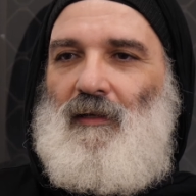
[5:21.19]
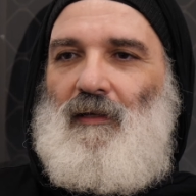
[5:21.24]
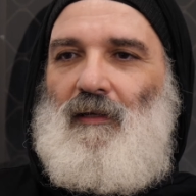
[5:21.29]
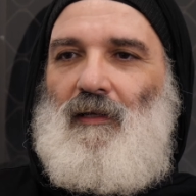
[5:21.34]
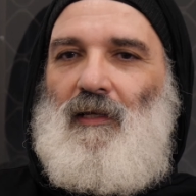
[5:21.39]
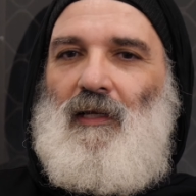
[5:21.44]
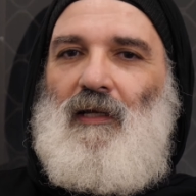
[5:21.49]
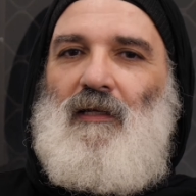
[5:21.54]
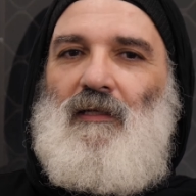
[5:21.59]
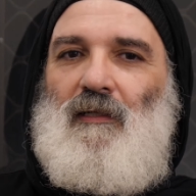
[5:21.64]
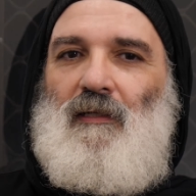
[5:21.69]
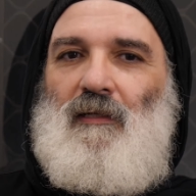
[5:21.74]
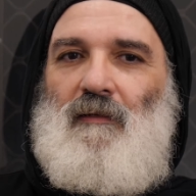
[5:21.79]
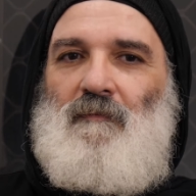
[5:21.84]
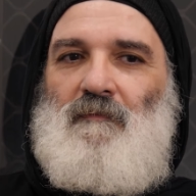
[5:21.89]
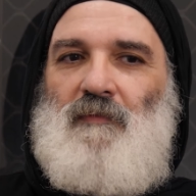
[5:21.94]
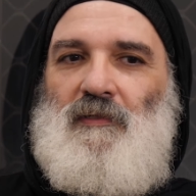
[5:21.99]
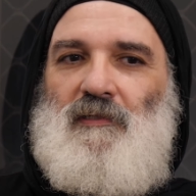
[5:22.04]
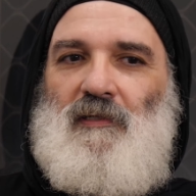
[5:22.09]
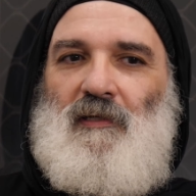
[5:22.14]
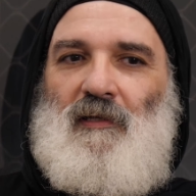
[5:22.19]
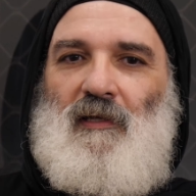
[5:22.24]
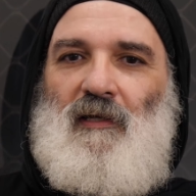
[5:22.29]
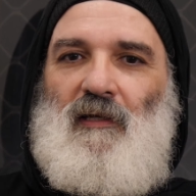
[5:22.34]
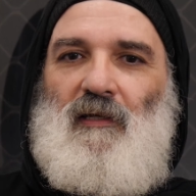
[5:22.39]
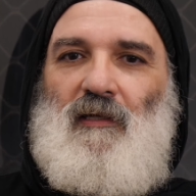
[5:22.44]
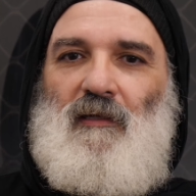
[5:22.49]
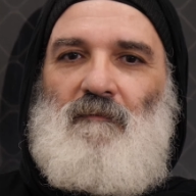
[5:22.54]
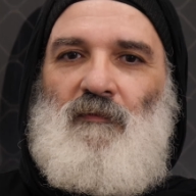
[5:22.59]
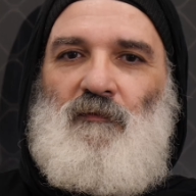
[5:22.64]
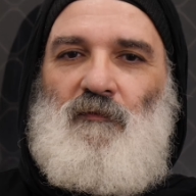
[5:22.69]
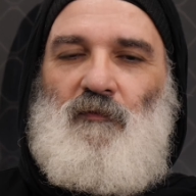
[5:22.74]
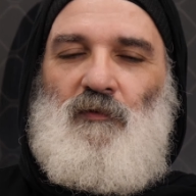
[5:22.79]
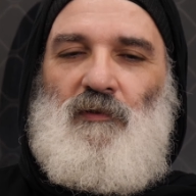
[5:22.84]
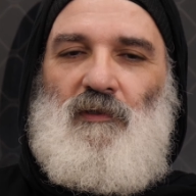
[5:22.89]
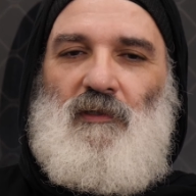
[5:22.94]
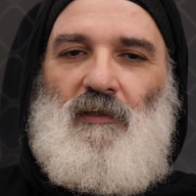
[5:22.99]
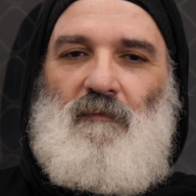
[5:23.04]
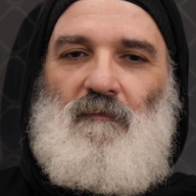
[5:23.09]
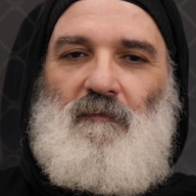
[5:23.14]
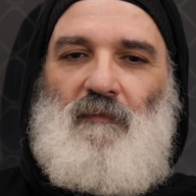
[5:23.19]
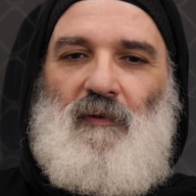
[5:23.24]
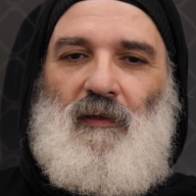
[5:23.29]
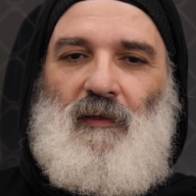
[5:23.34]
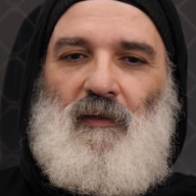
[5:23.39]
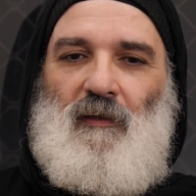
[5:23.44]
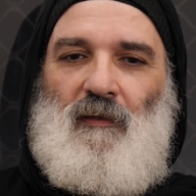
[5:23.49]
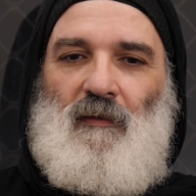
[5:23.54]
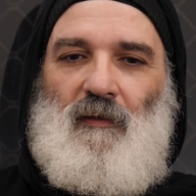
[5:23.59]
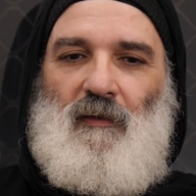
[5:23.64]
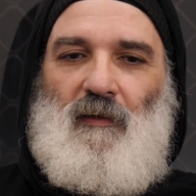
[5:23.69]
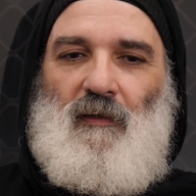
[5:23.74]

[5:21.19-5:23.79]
لكن المسيحيه المفروض تبقى